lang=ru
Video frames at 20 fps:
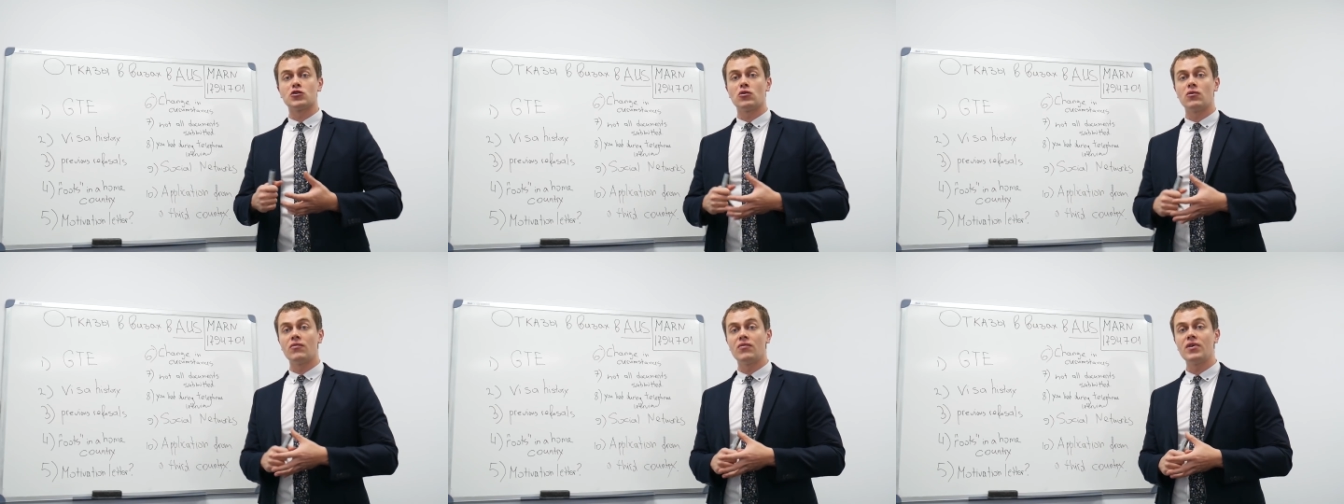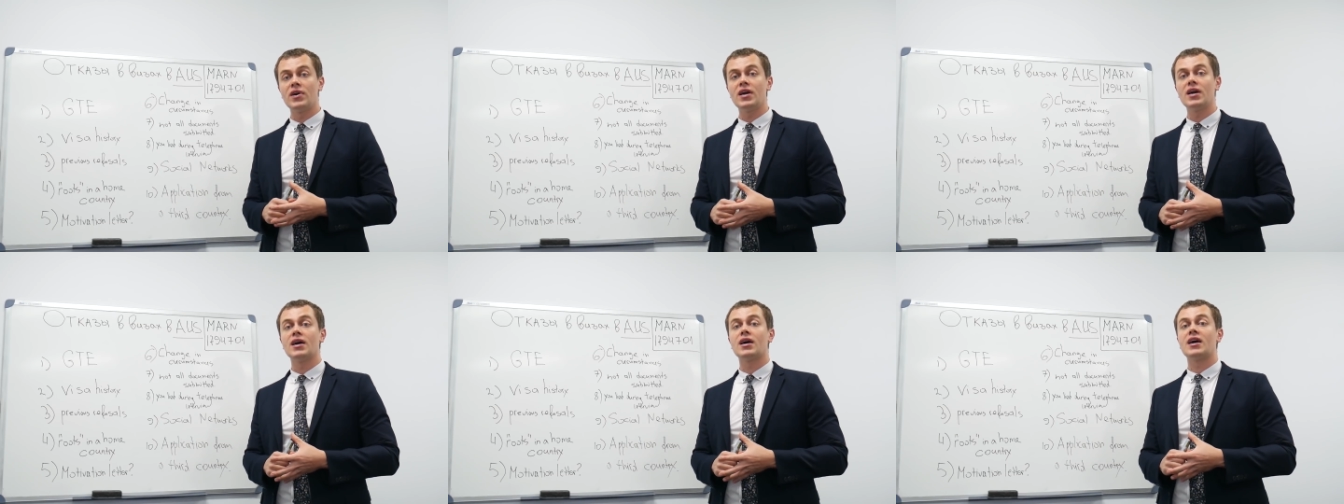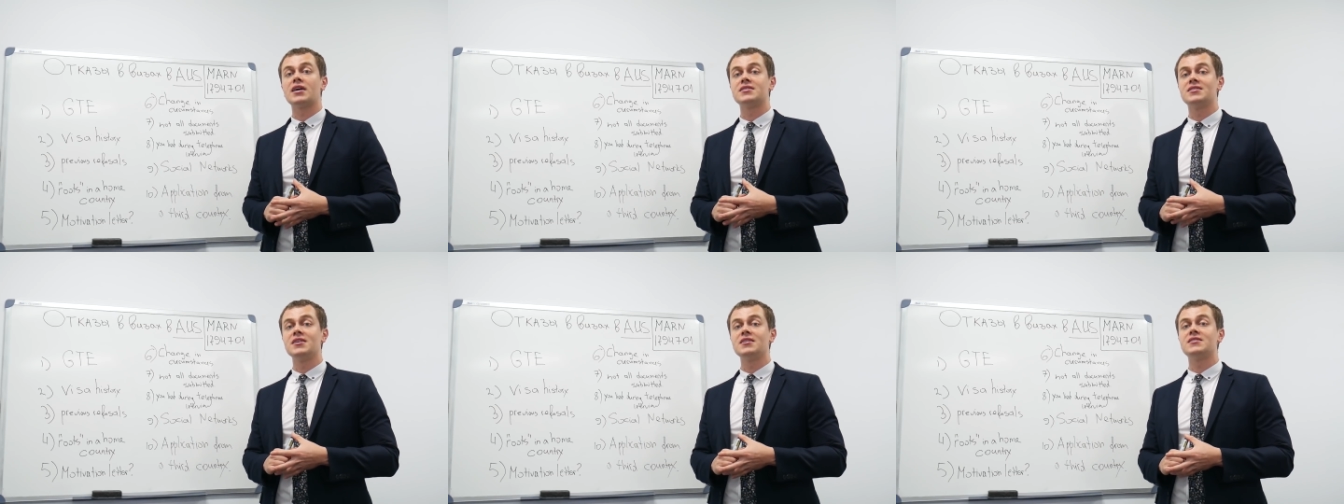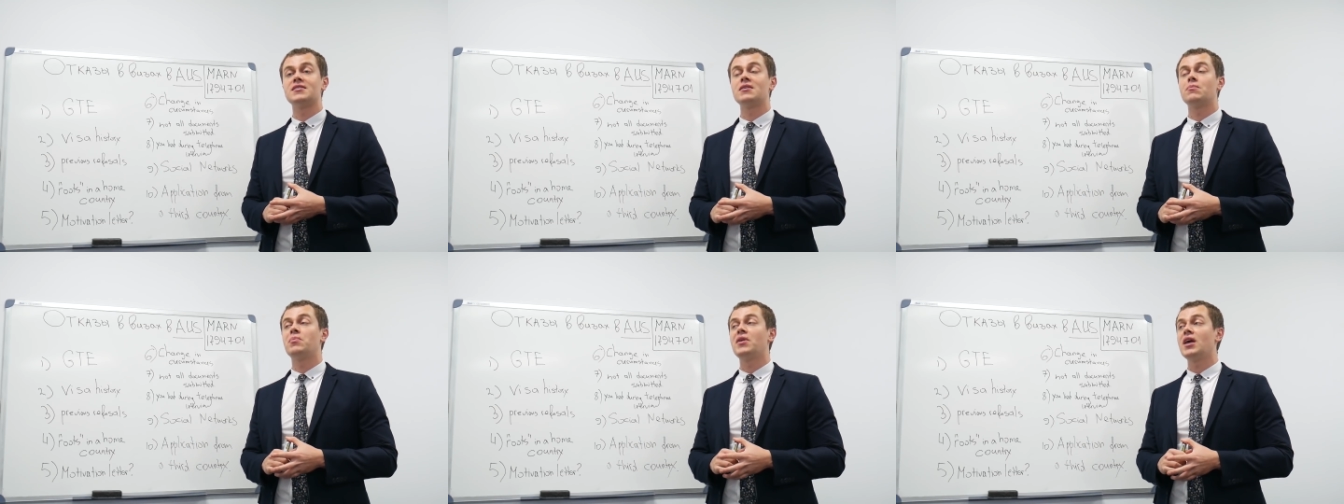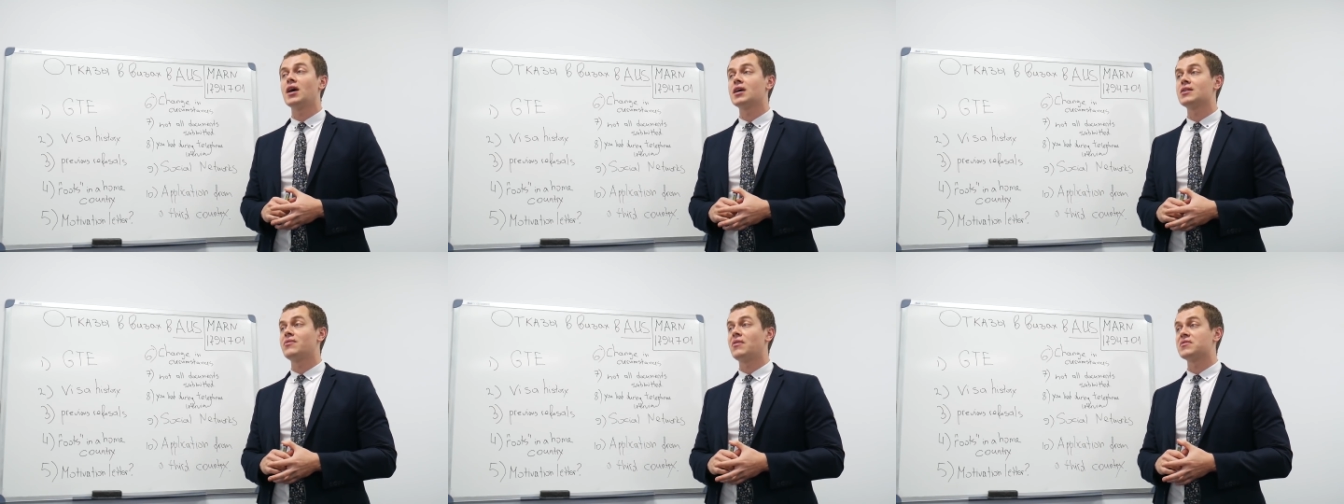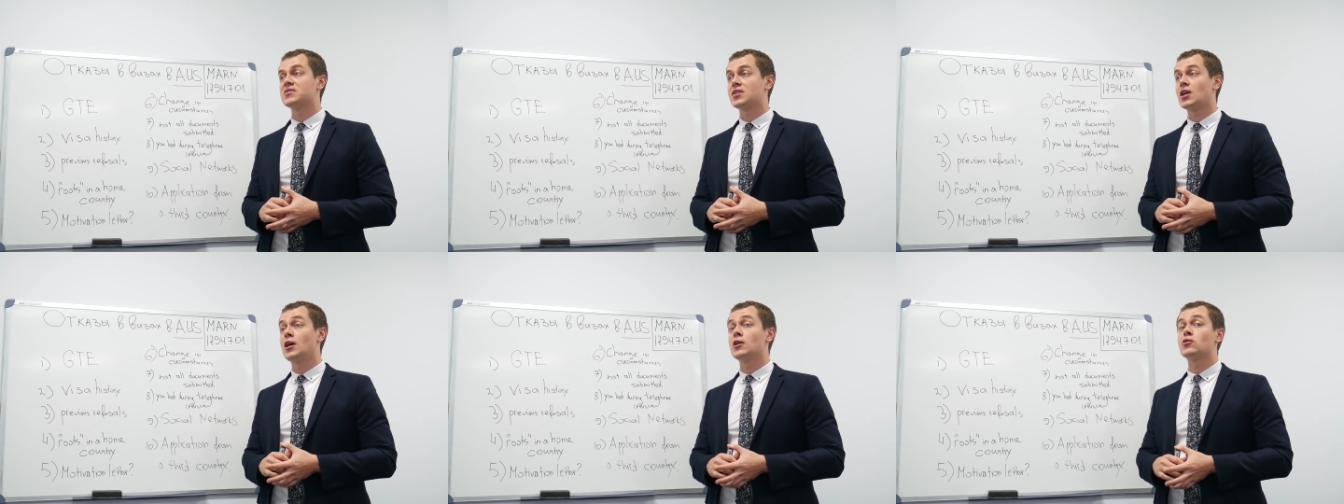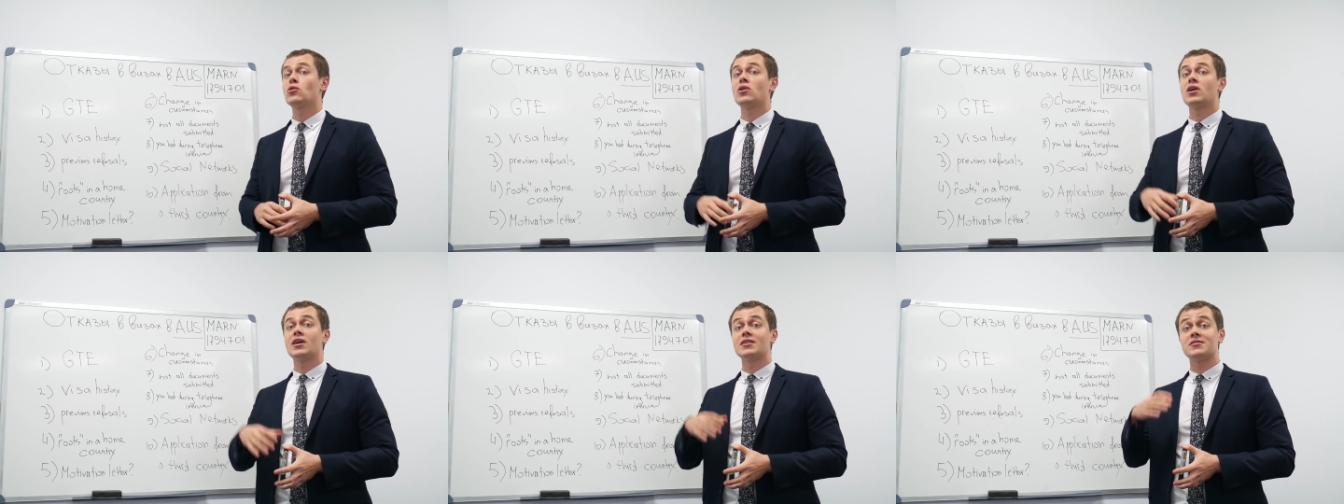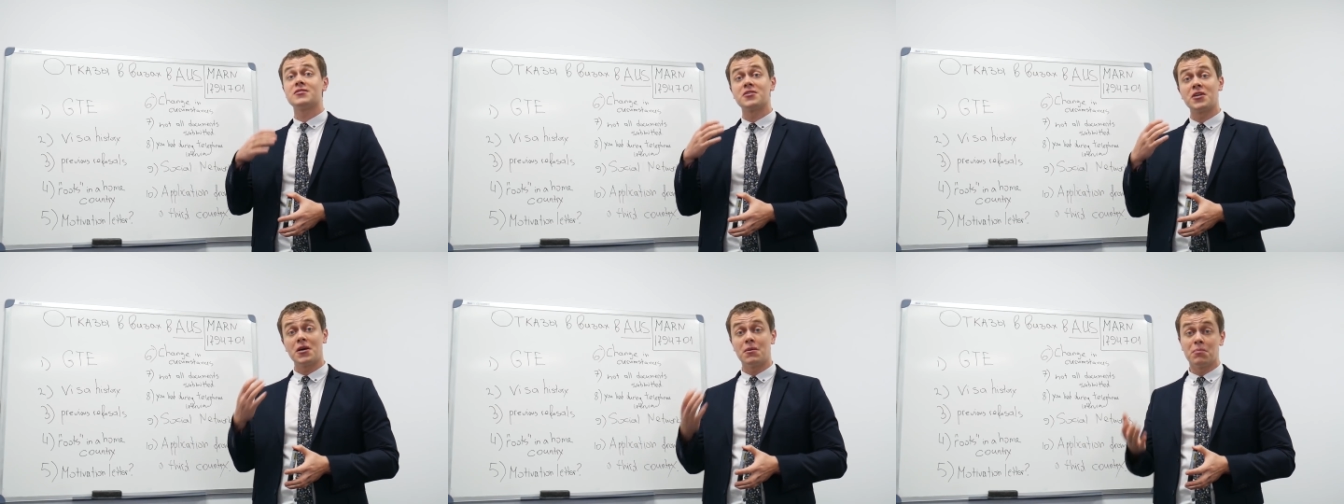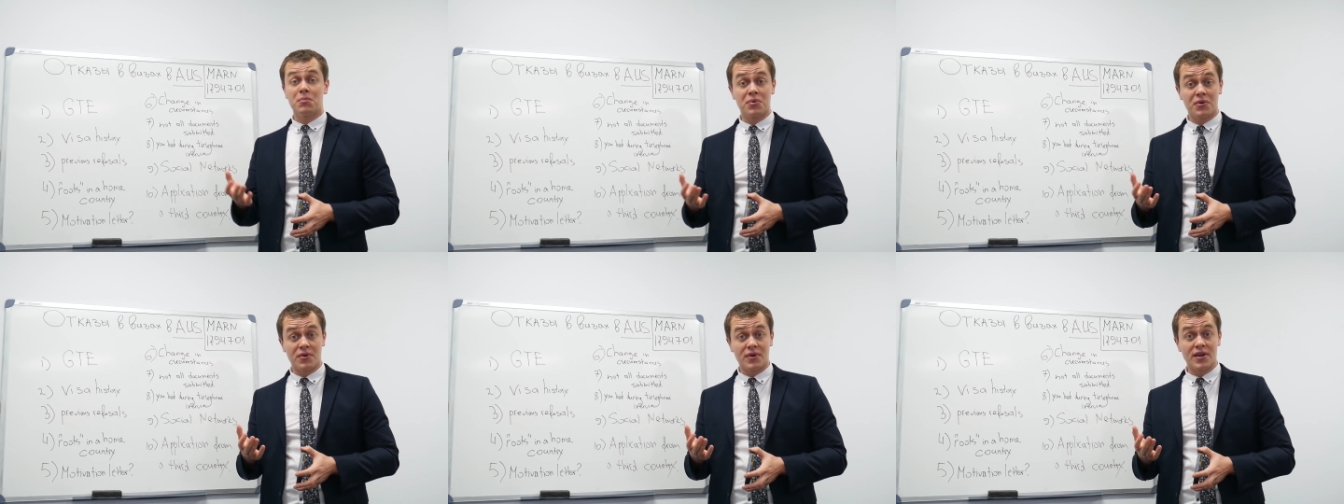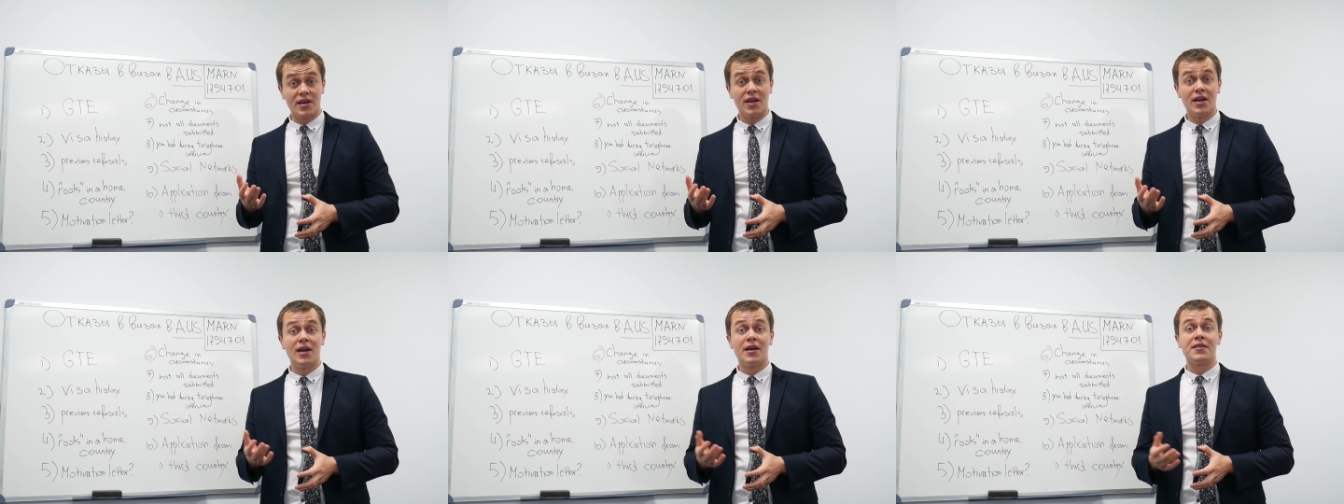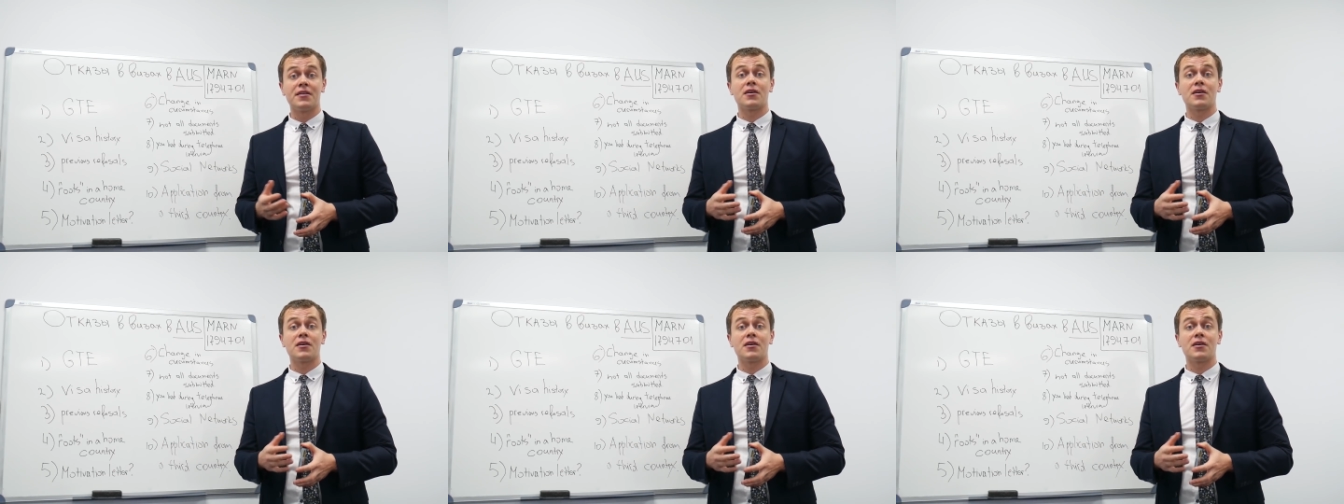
что вы хотите приехать в Австралию только temporary,